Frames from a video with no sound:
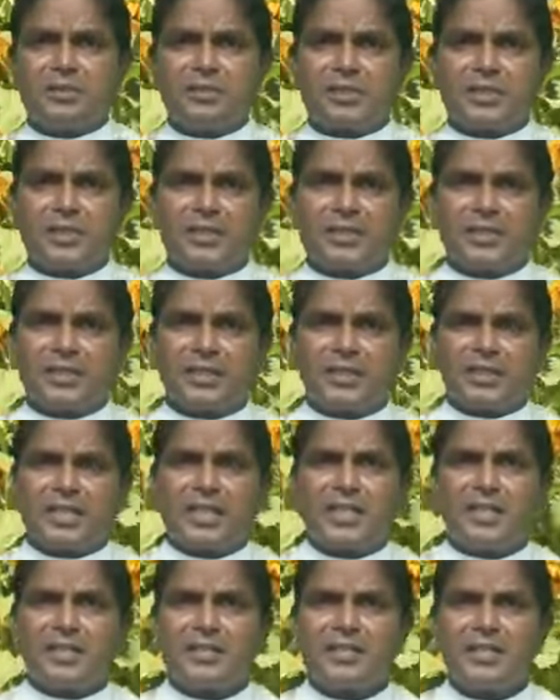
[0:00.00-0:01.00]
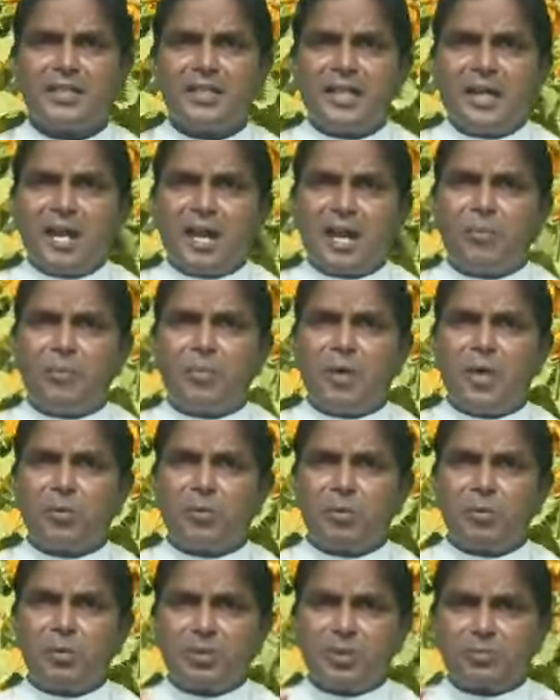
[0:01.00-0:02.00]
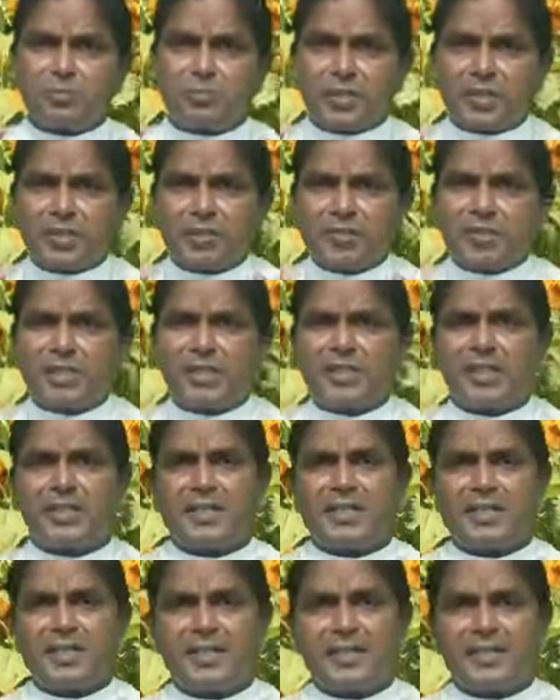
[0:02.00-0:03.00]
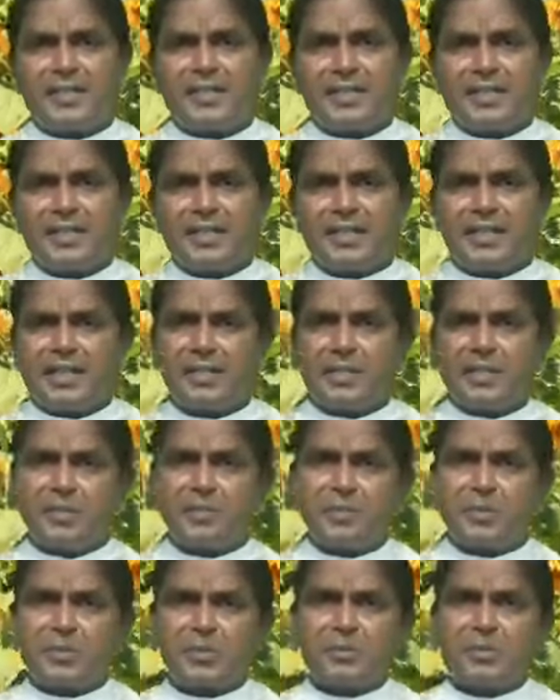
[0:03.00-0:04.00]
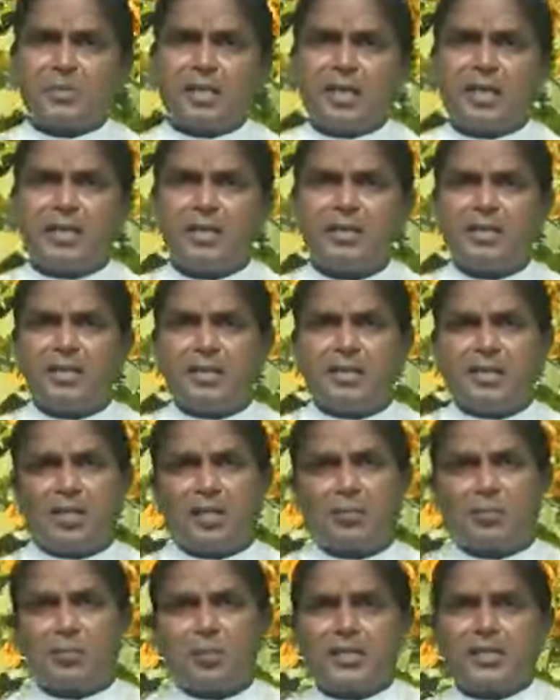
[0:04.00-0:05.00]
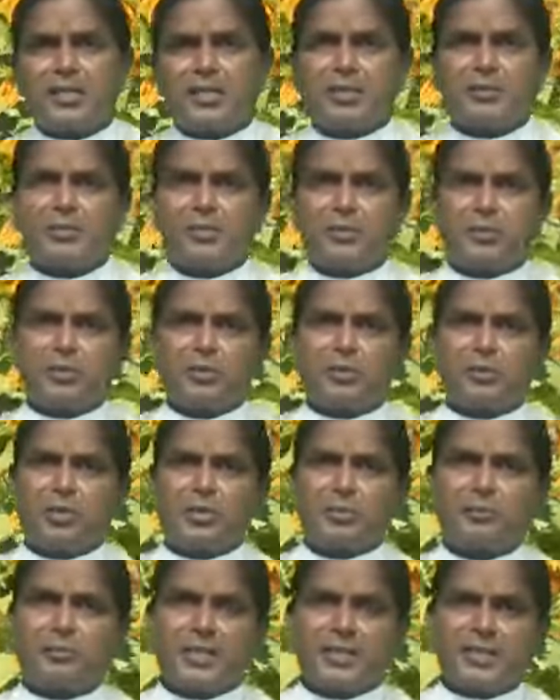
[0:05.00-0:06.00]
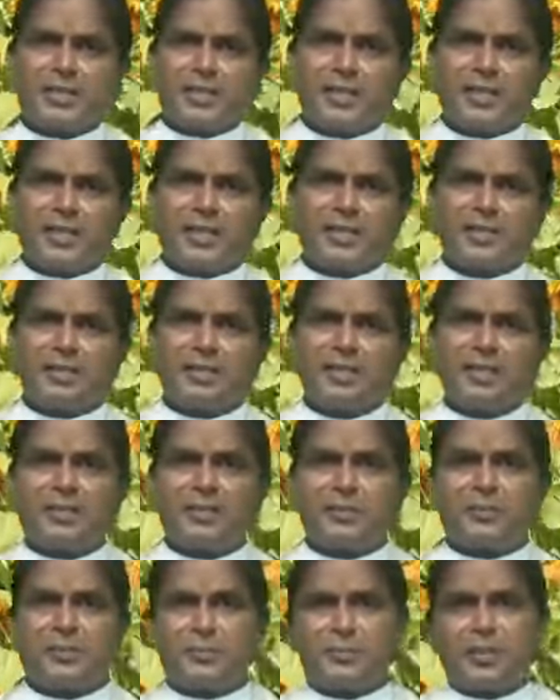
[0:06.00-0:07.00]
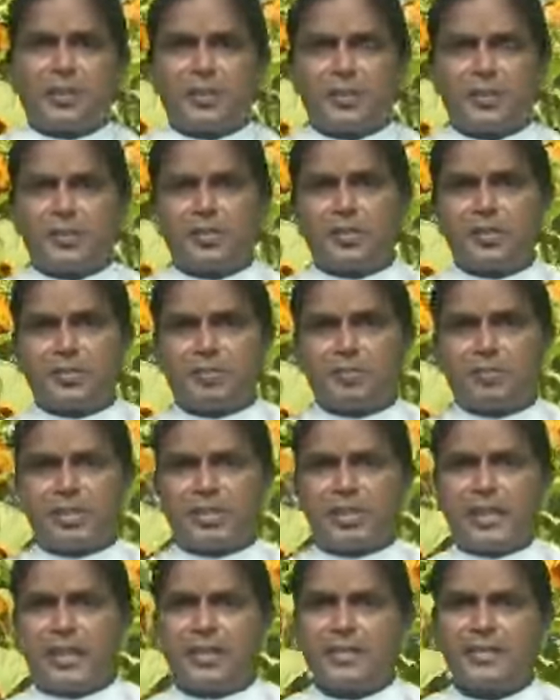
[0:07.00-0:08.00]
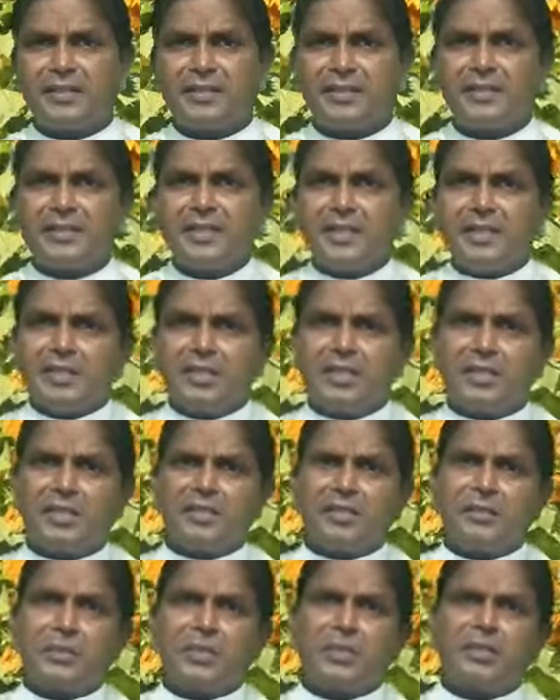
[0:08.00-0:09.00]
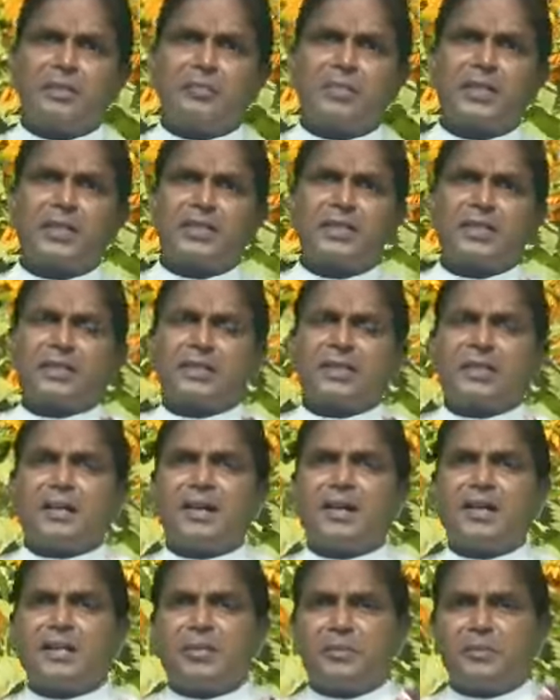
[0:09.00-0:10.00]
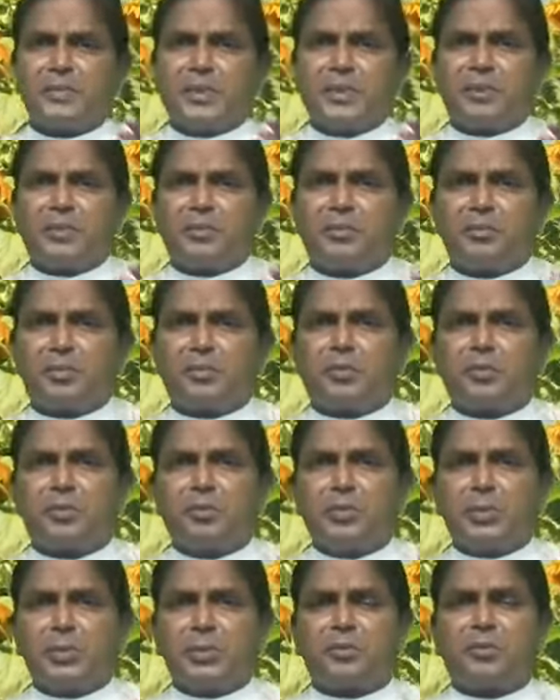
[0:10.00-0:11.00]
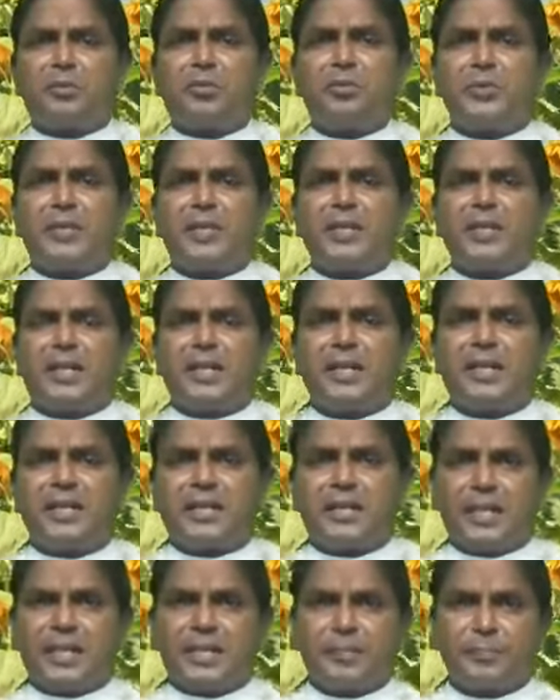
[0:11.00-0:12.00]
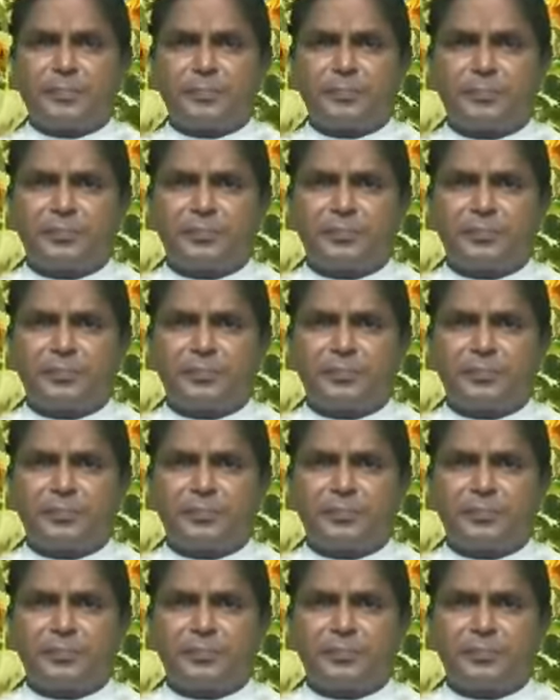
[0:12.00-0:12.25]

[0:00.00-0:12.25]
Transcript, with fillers: வந்து கேட்கின்றார் அம்மாவுடைய பிரச்சனை என்ன என்னிடம் சொன்னால் நான் முடிந்த அளவுக்கு உங்களுடைய பிரச்சனை நான் தீர்த்து வைப்பேன் என்று சொல்கிறார் இருந்த போதிலும் அந்த தாய் மீண்டும் குமுறி குமுறி அழுகிறார்